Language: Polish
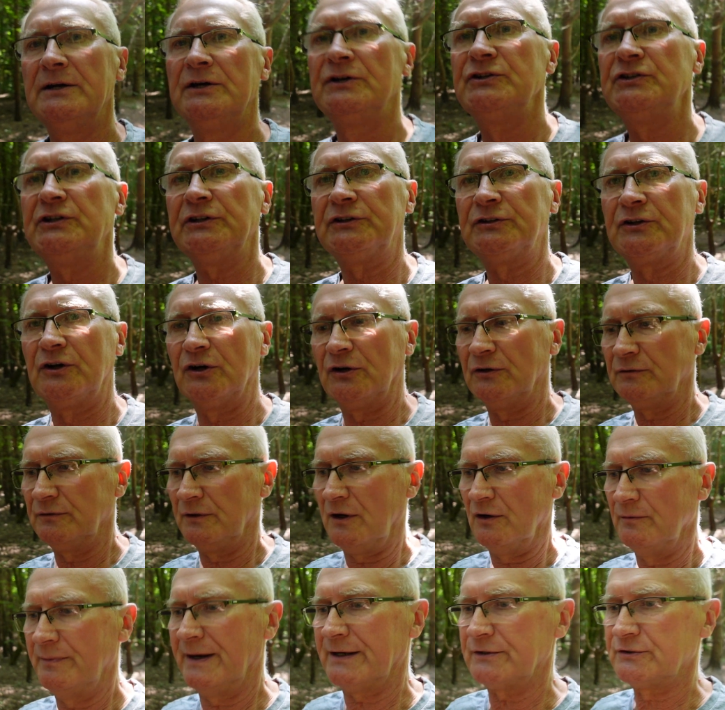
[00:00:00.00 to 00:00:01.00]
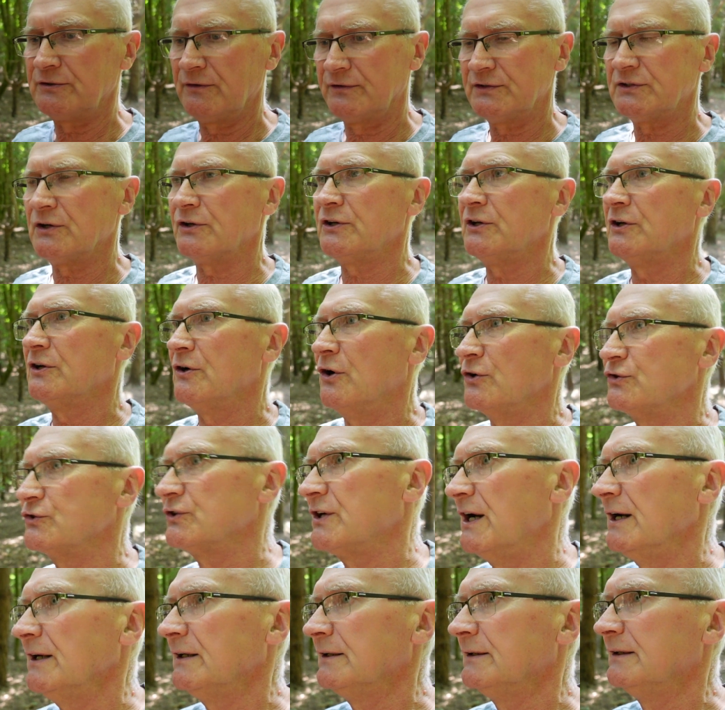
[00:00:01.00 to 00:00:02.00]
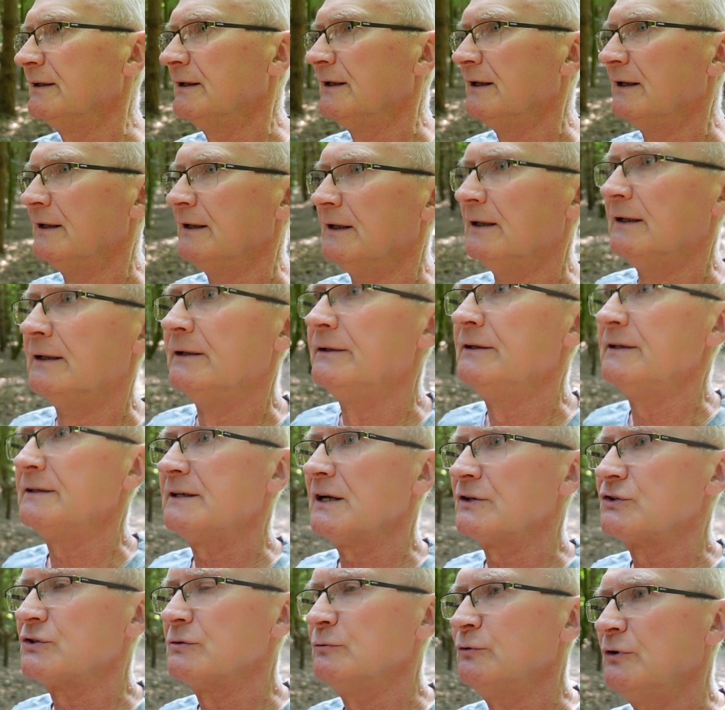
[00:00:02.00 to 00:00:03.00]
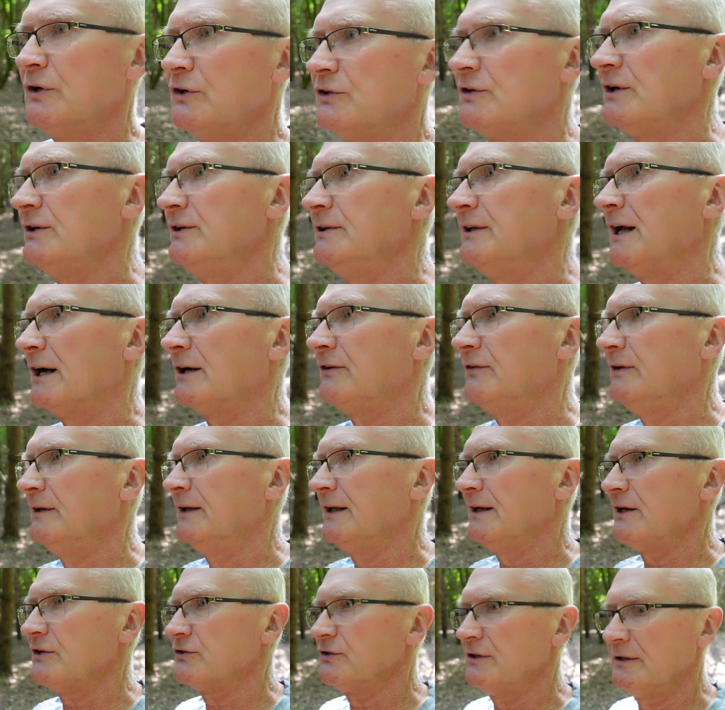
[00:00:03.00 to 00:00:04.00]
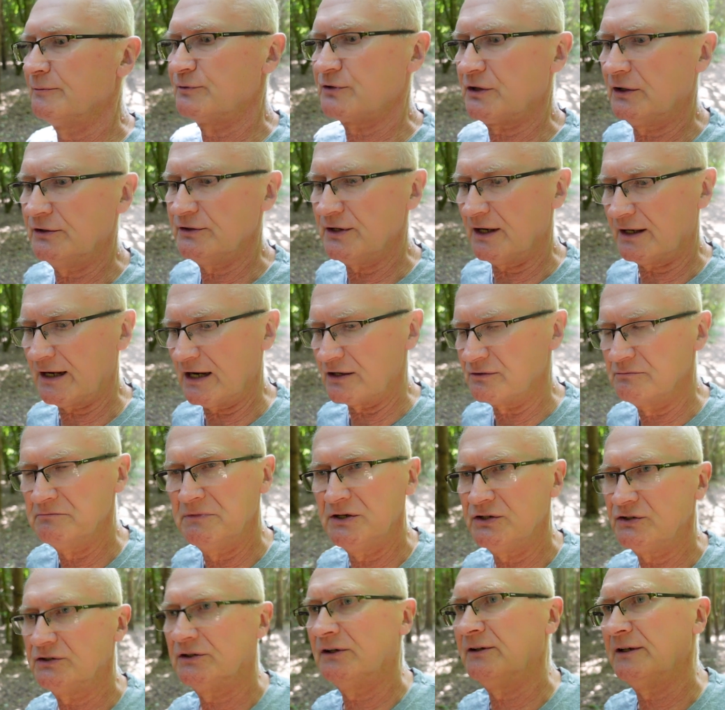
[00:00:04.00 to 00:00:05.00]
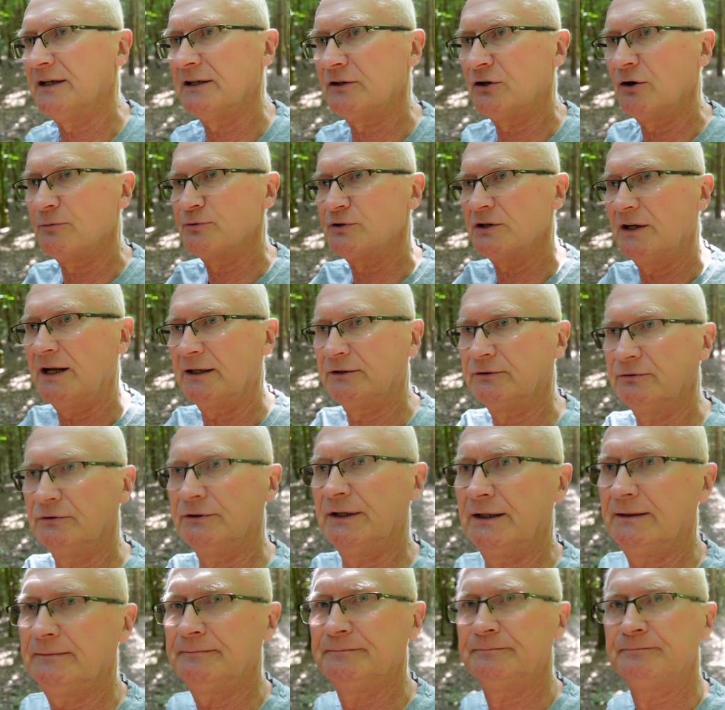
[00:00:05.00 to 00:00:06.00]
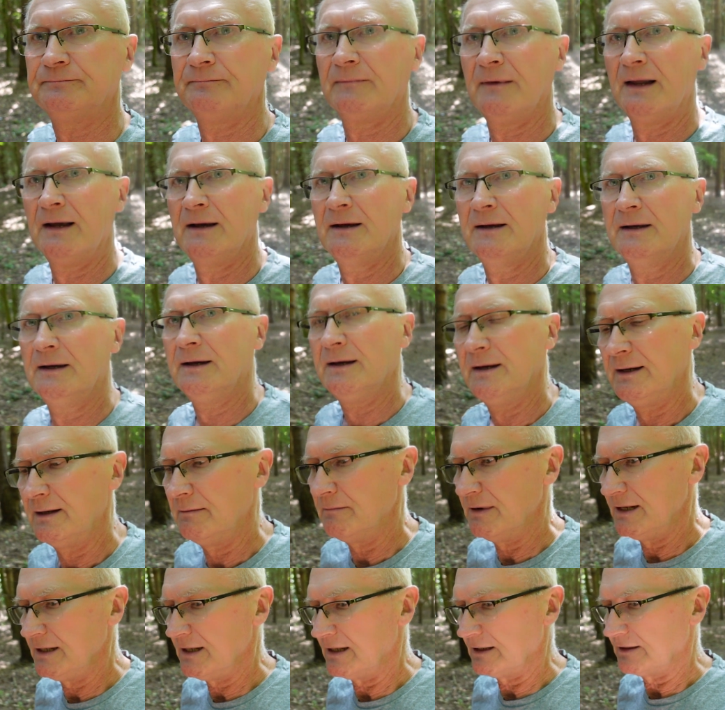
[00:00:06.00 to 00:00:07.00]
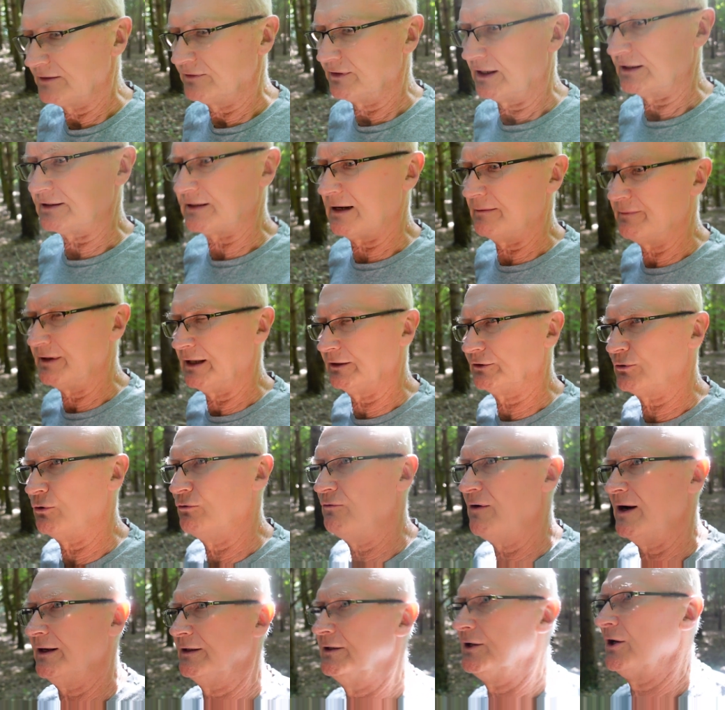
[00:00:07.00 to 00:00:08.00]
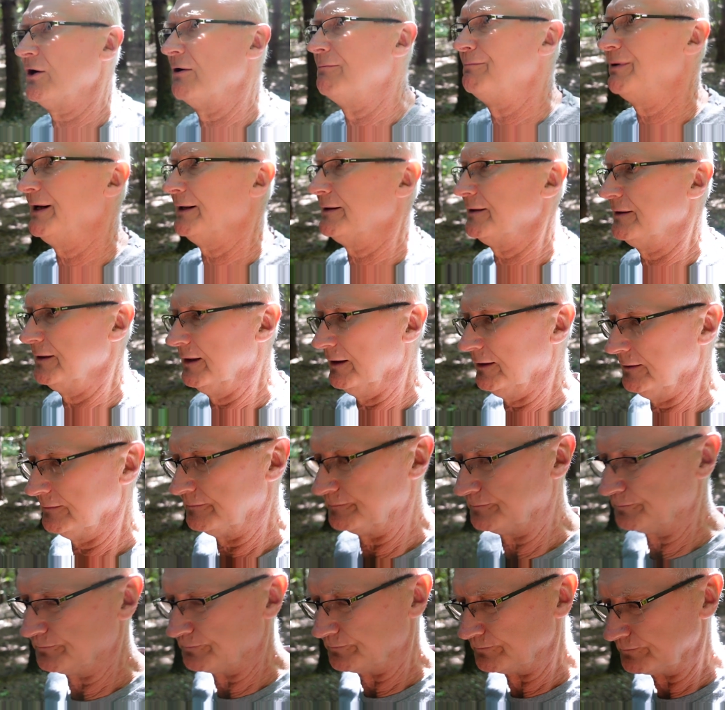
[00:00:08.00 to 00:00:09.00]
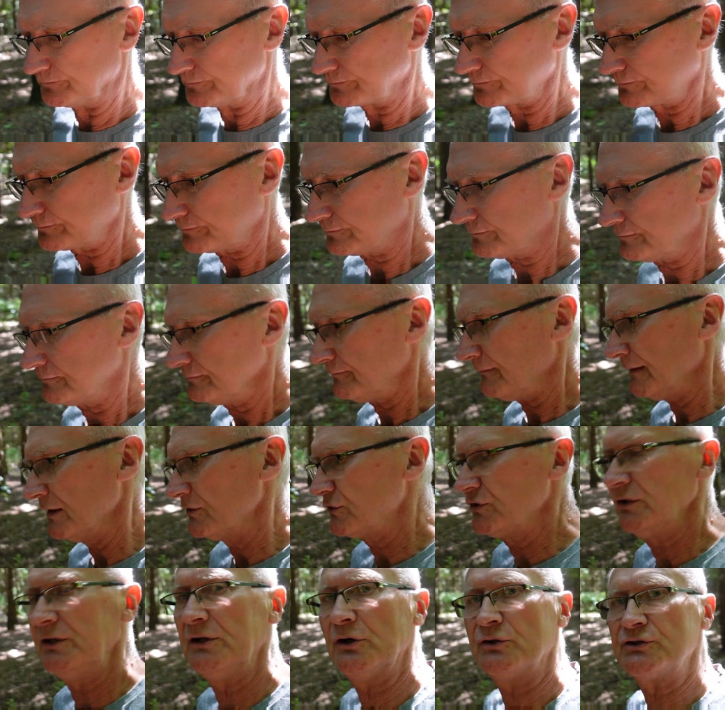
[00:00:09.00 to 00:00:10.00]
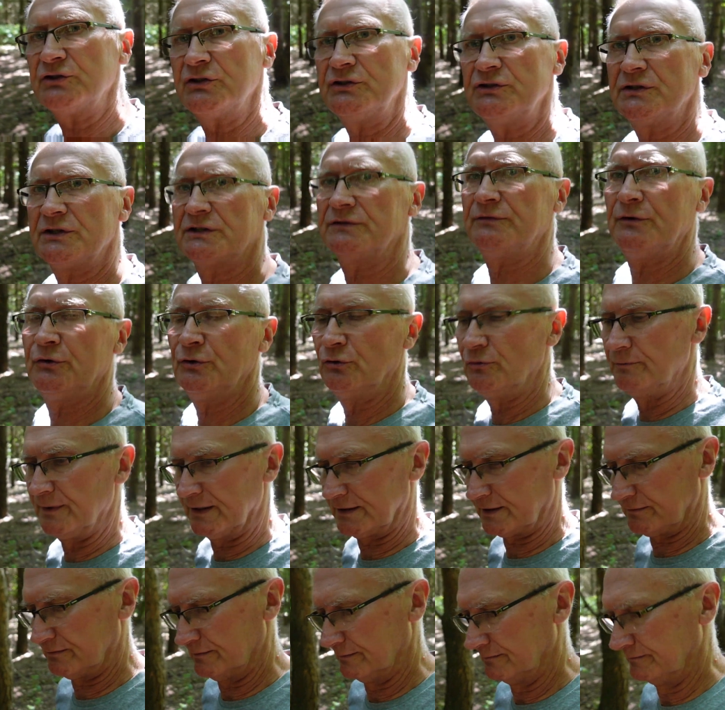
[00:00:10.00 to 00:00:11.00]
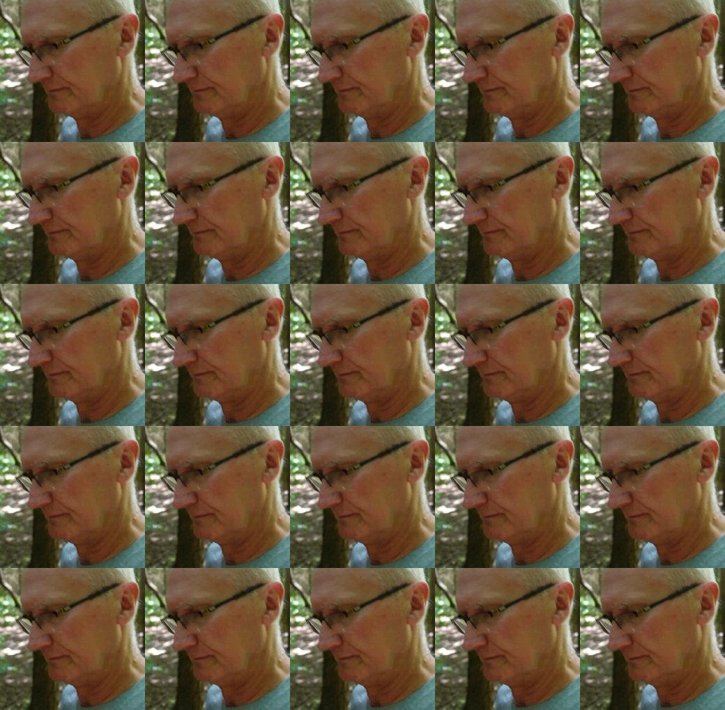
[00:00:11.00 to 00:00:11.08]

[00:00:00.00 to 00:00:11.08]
sitko o bardzo wysokich oczkach, nie zatrzymując się ani na chwilę. Jeżeli przychodzi jakaś myśl, to ona tylko przelatuje i my nie zwracamy na to uwagi kompletnie czyli oczyścić swój umysł.